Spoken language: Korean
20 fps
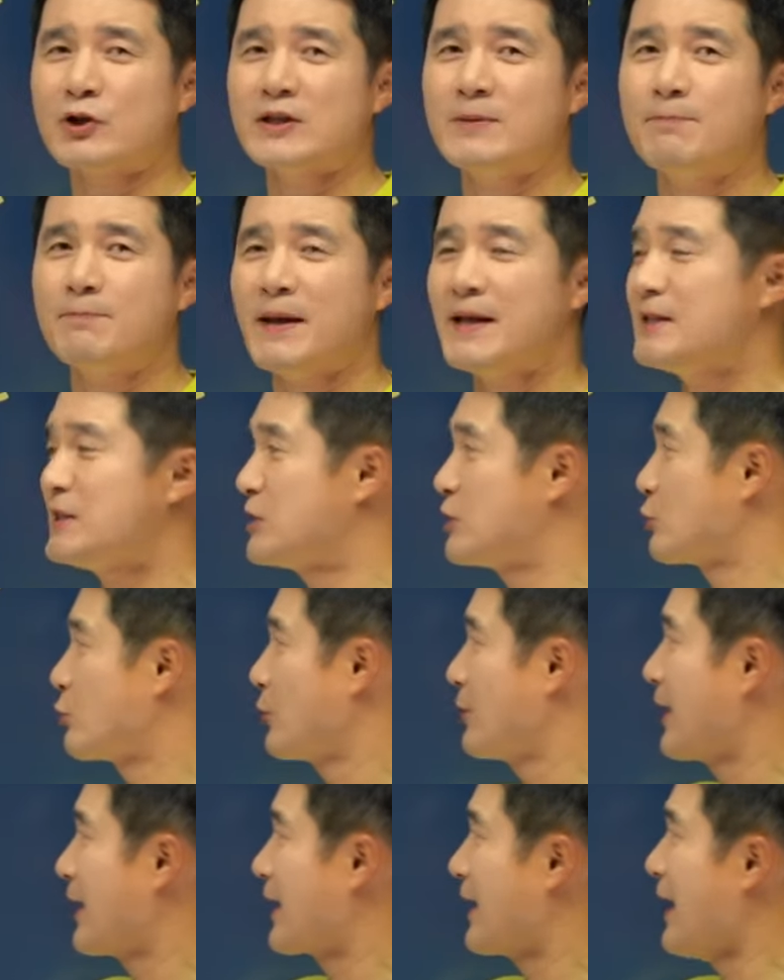이 벤치로
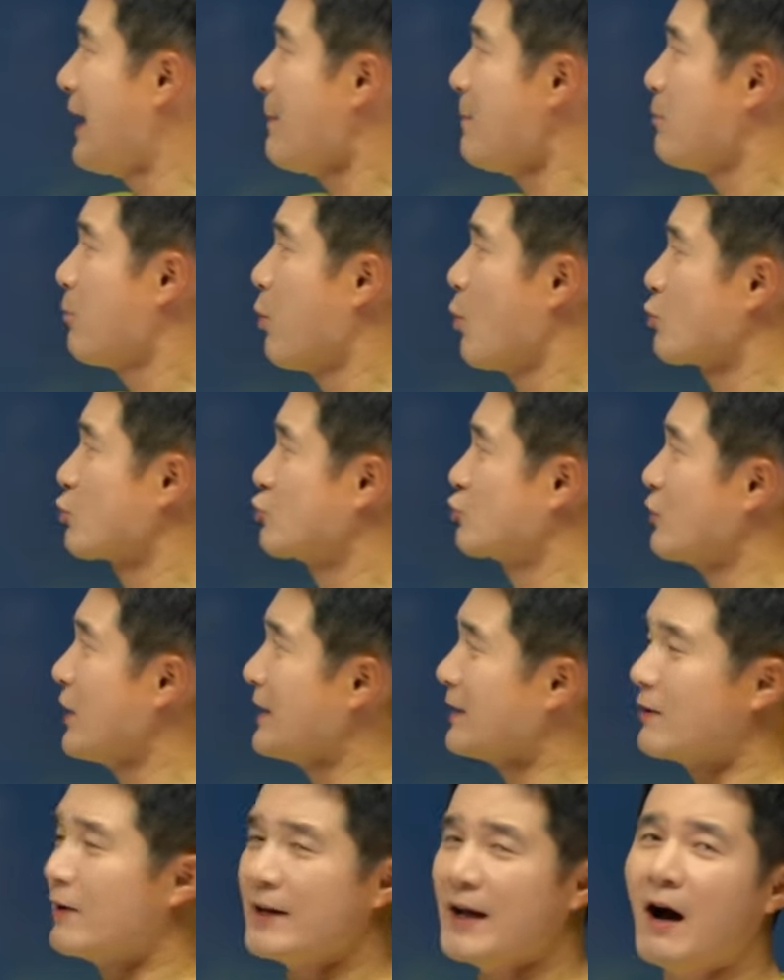내가
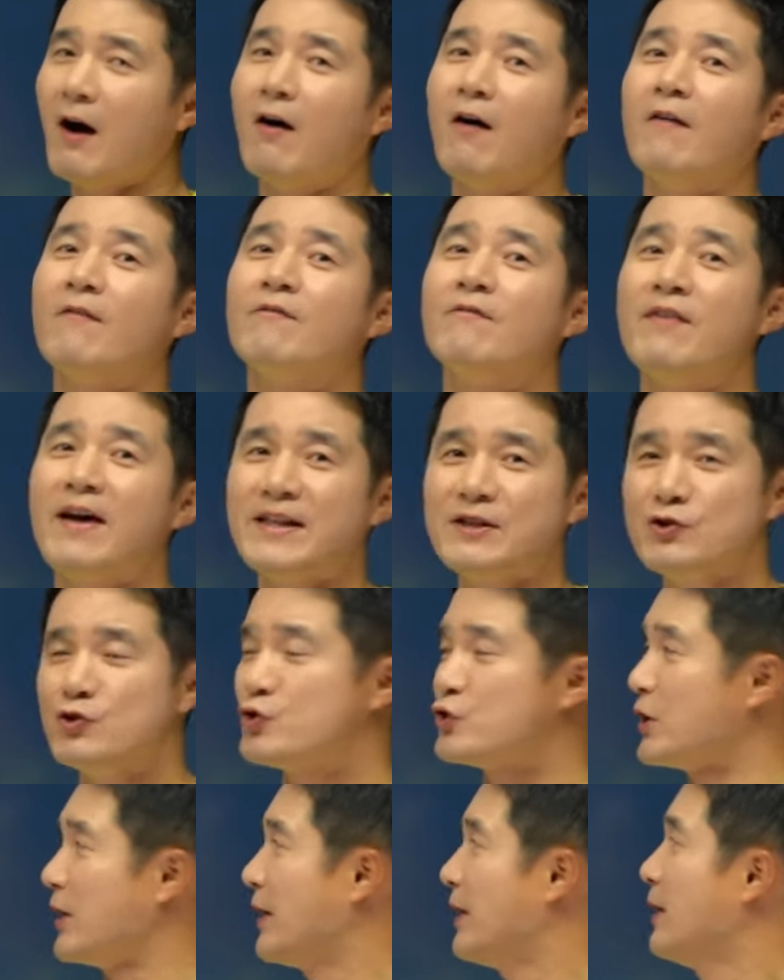복수할 거야.
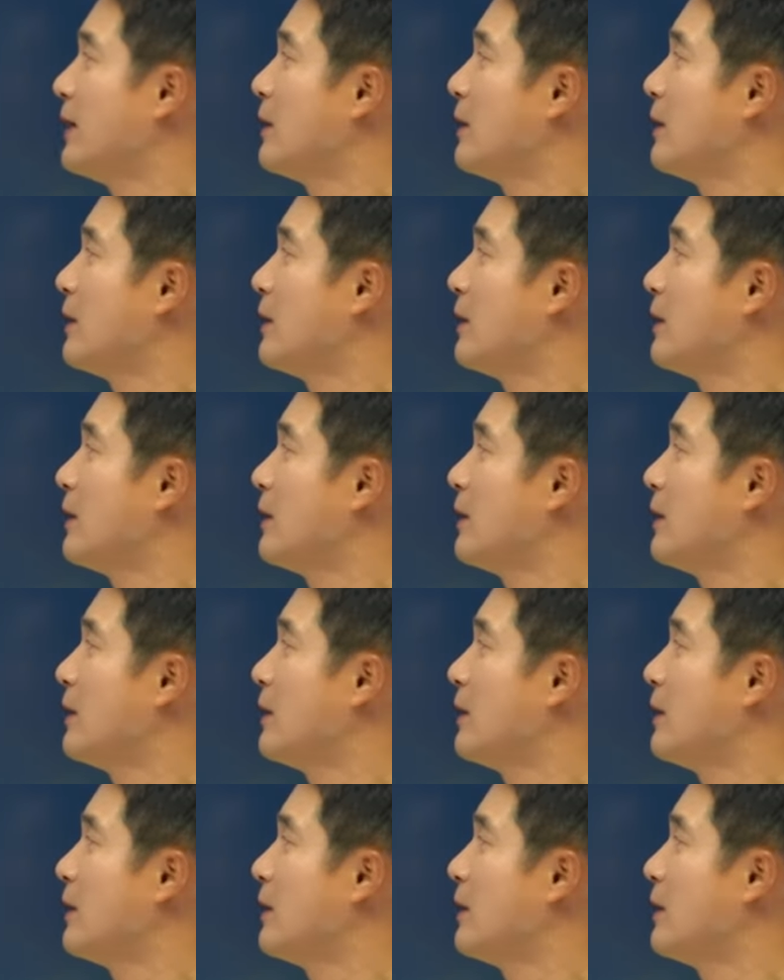avenge,